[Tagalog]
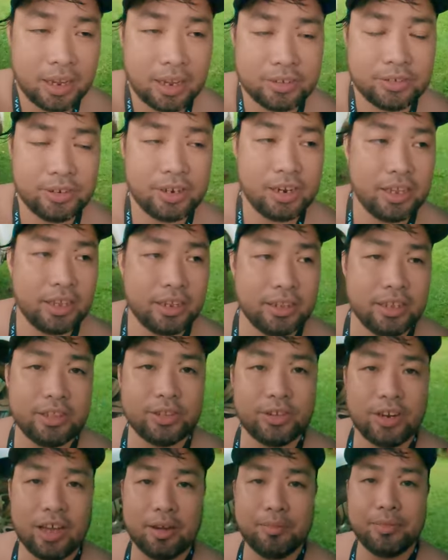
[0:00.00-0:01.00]
actually,
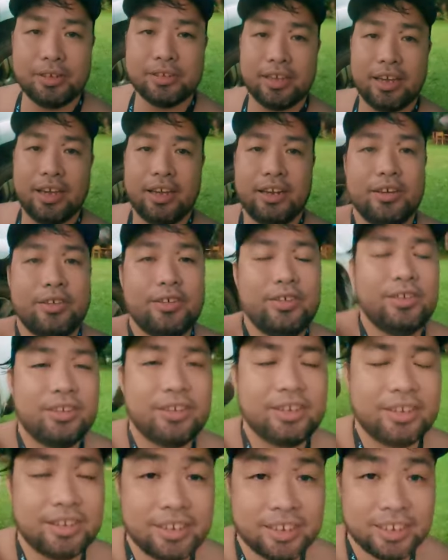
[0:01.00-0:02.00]
dito na kami sa ano
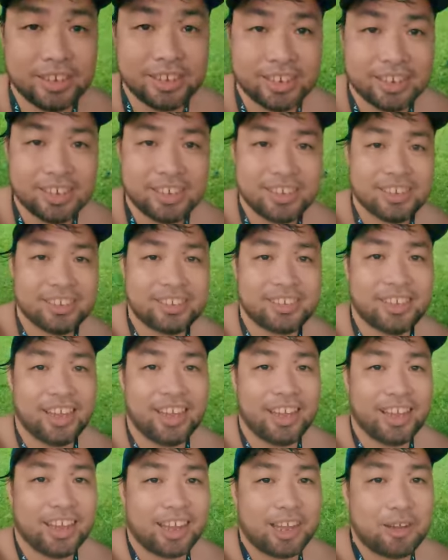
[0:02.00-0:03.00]

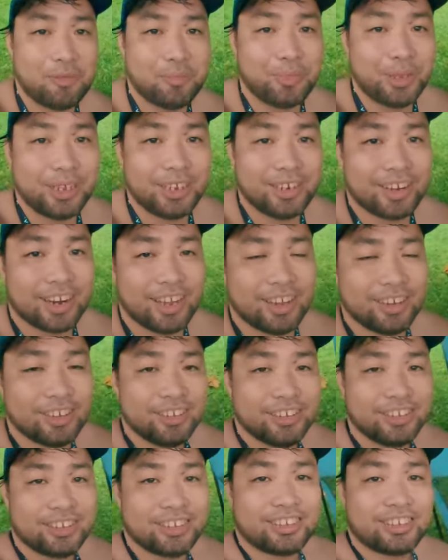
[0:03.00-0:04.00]
sa camping
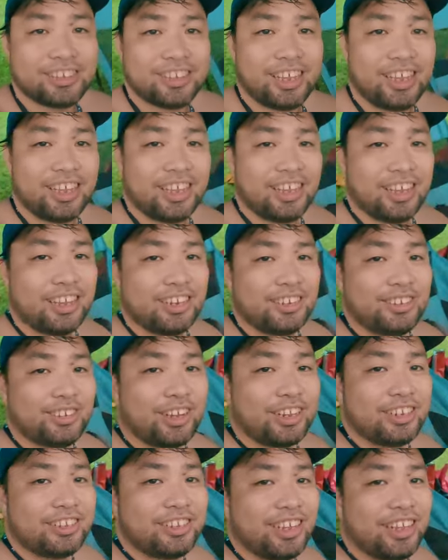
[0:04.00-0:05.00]
grounds and as
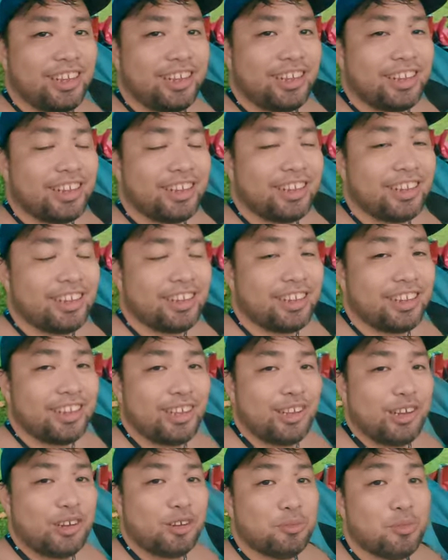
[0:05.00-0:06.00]
you can see
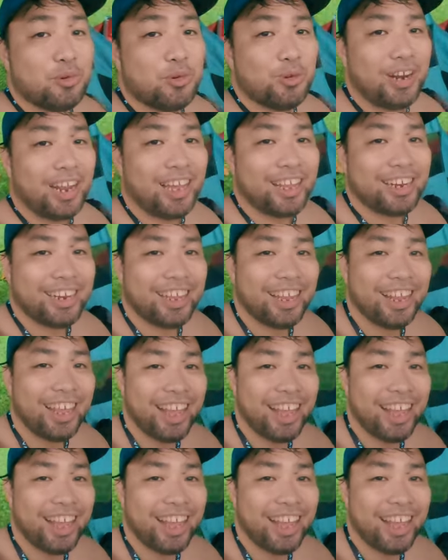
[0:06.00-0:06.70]
Mulan.